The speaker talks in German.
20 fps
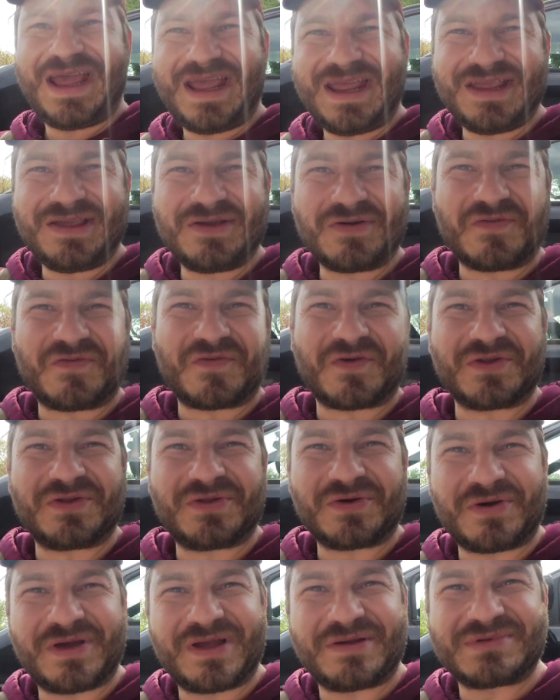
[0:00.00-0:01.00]
Hey, yo,
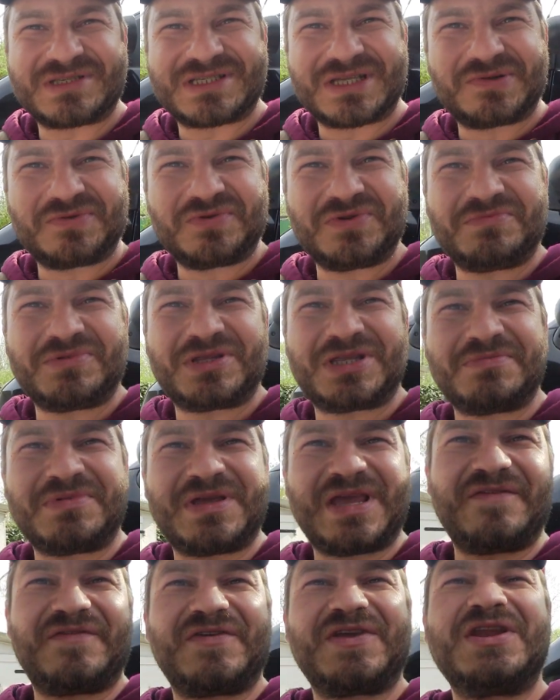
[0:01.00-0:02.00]
Freunde, euer Mr. Druid mit dem
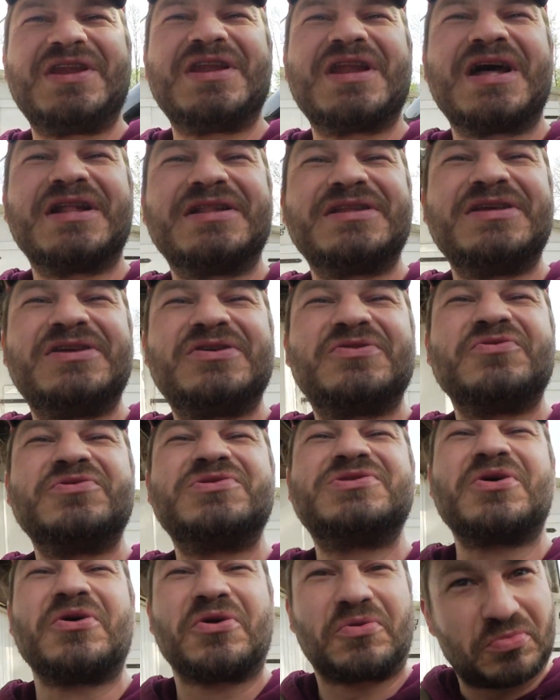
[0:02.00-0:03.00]
Käffchen in der Hand. Ich
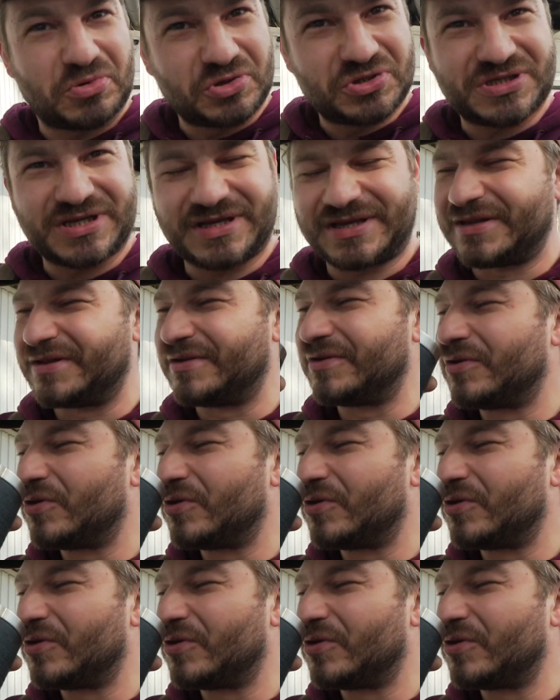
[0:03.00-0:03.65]
grüße euch. Prösterchen.